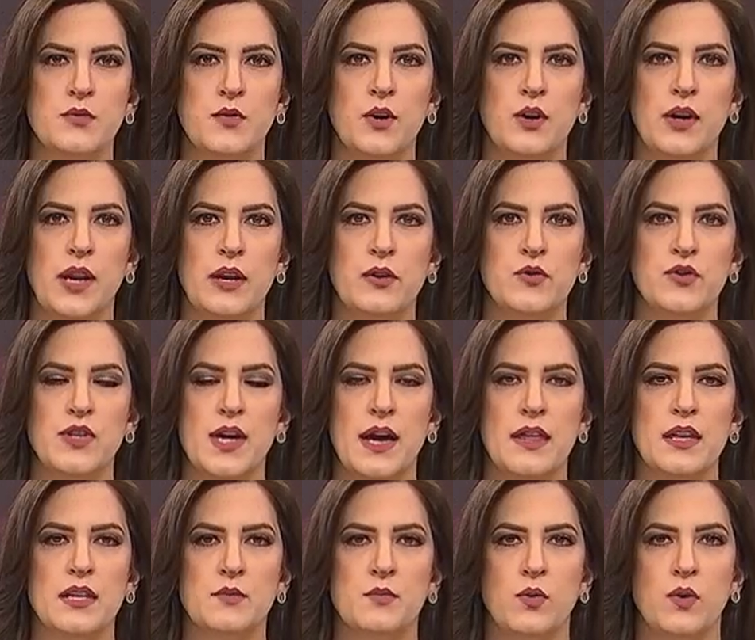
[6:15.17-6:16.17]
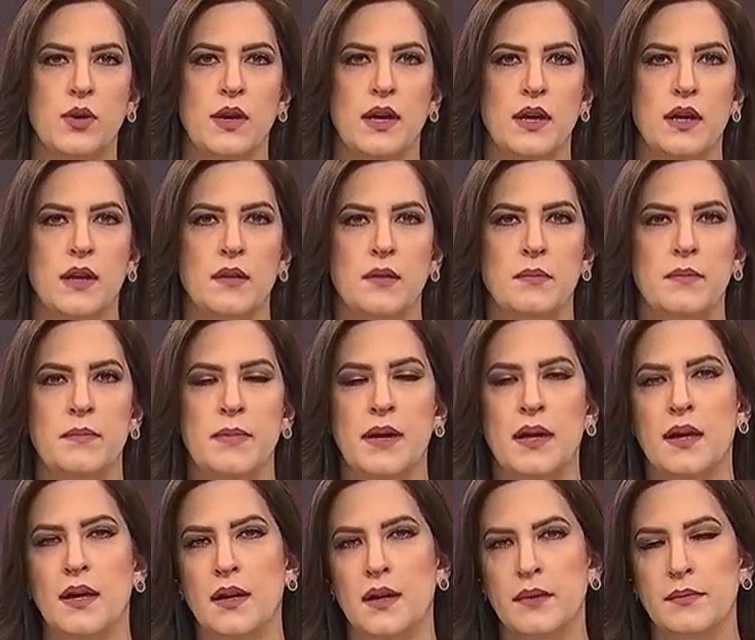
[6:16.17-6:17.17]
fueron anunciadas por el,
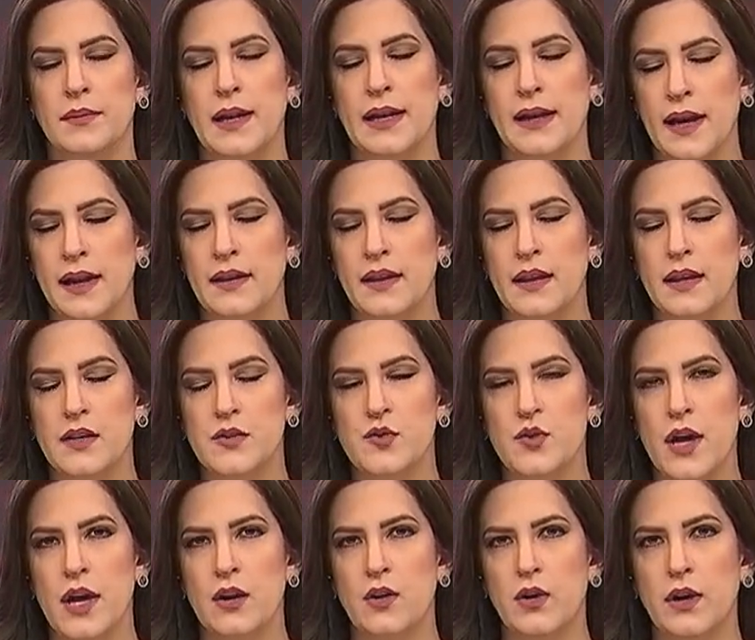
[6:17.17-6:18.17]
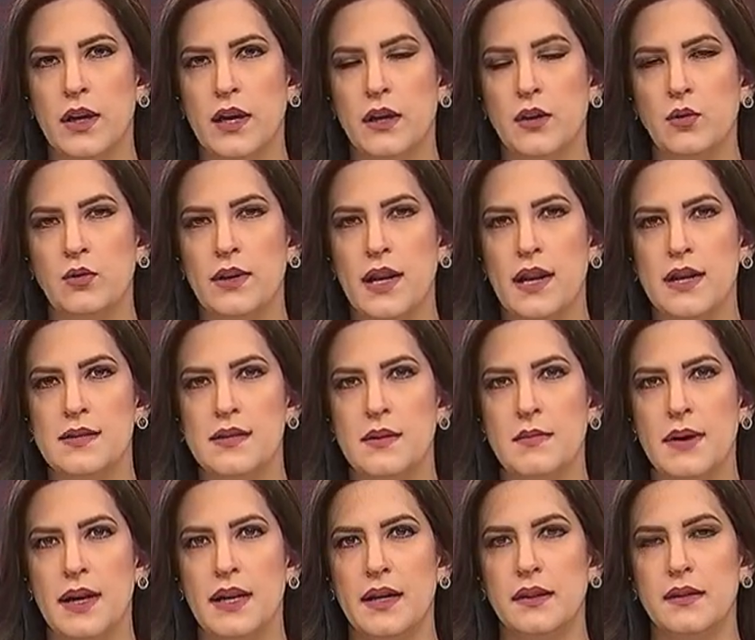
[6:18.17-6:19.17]
alcalde de la ciudad, Jorge Yunda, la
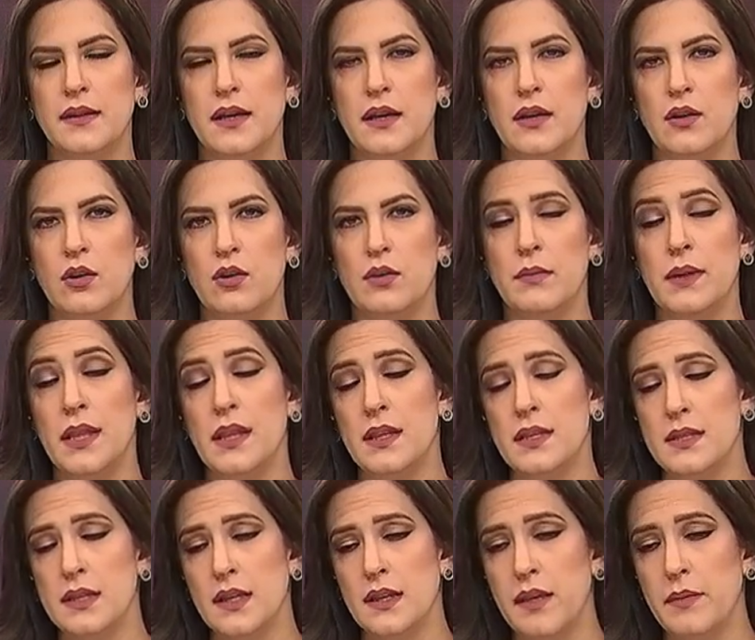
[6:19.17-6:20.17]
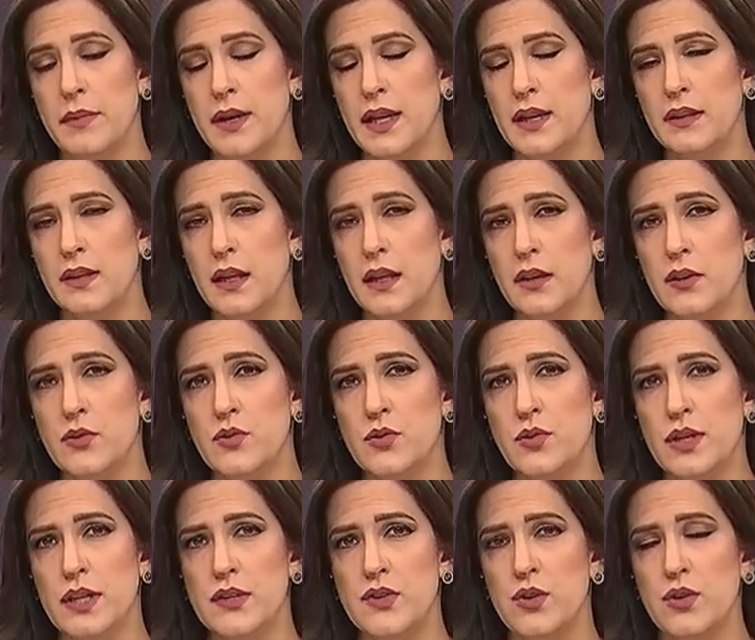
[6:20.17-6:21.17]
semana anterior, medidas que también han tenido sus
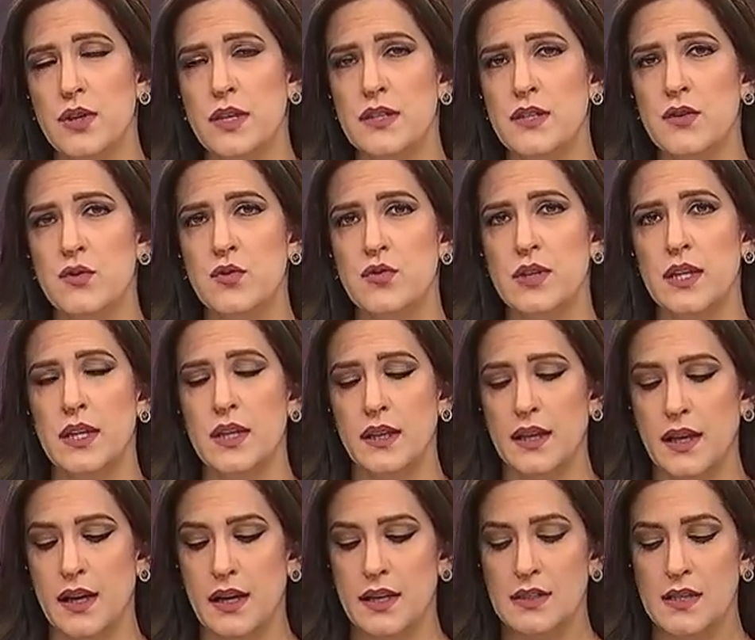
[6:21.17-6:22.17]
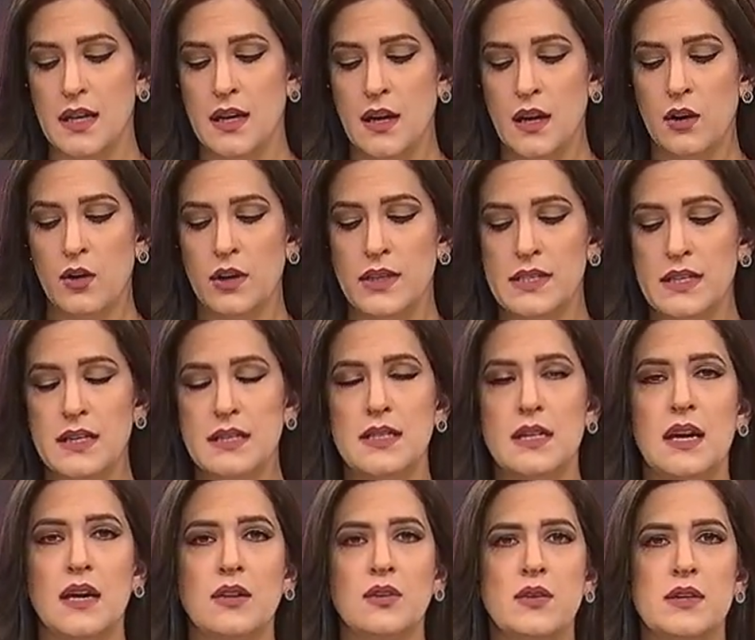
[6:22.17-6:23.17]
reacciones y sus críticas. Lo que sí es
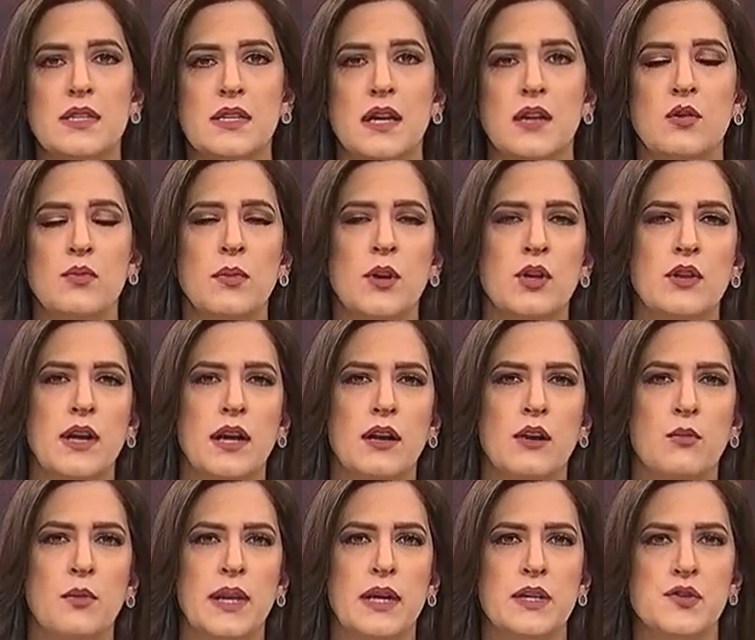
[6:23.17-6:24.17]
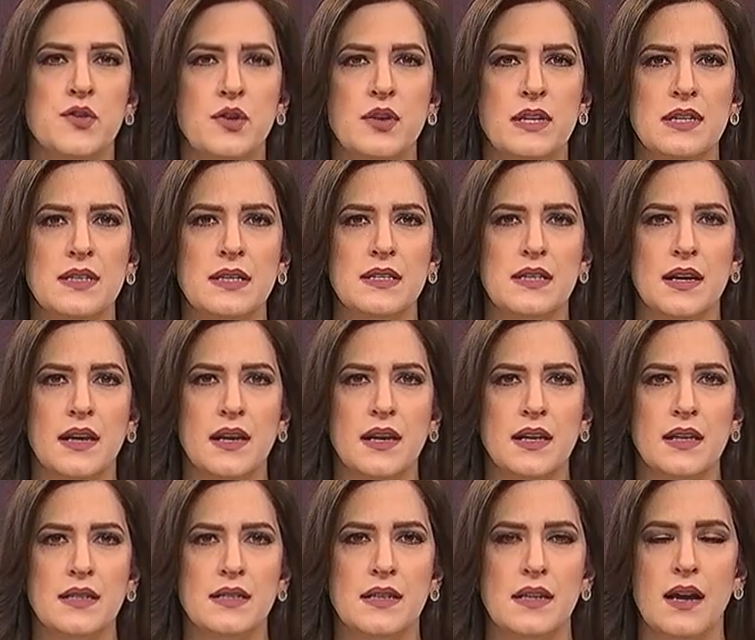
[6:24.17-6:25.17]
cierto es que el número de aglomeraciones que se
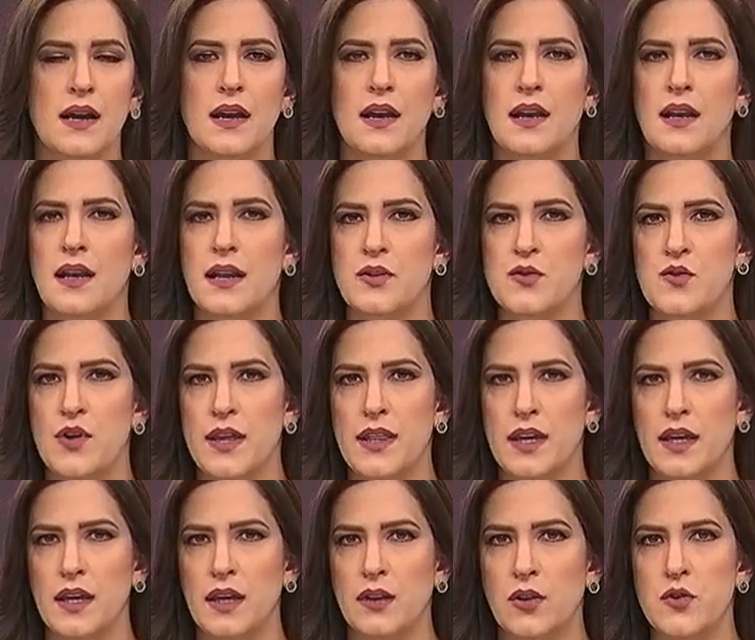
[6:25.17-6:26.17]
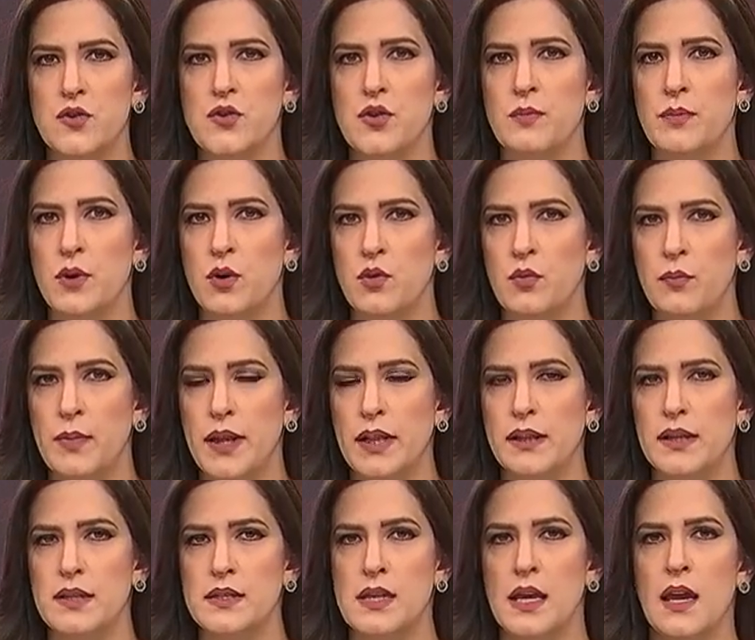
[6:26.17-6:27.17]
registran en la ciudad de Quito son
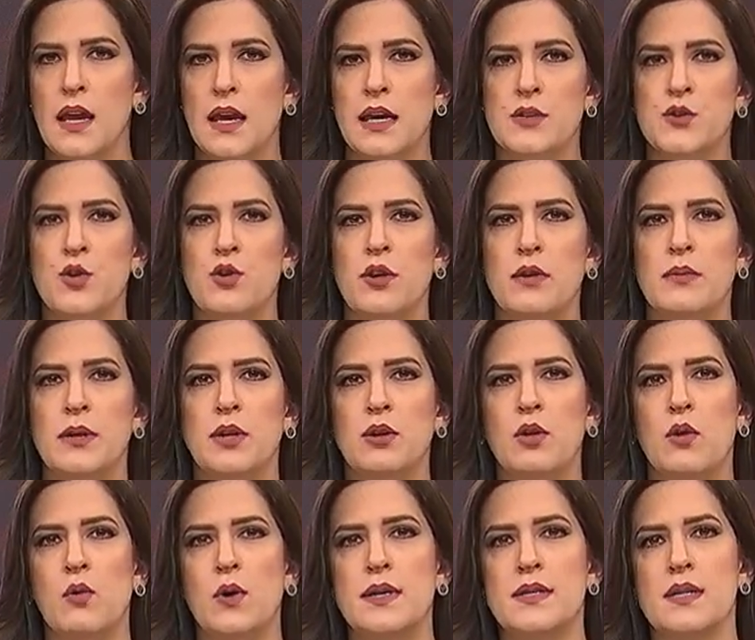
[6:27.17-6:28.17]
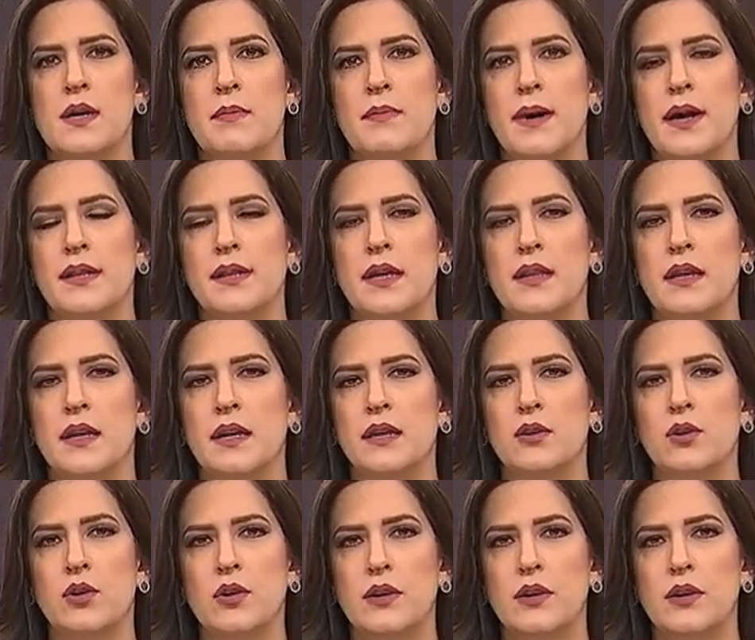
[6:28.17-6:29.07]
preocupantes. Esto lo advirtió Juan Zapata, director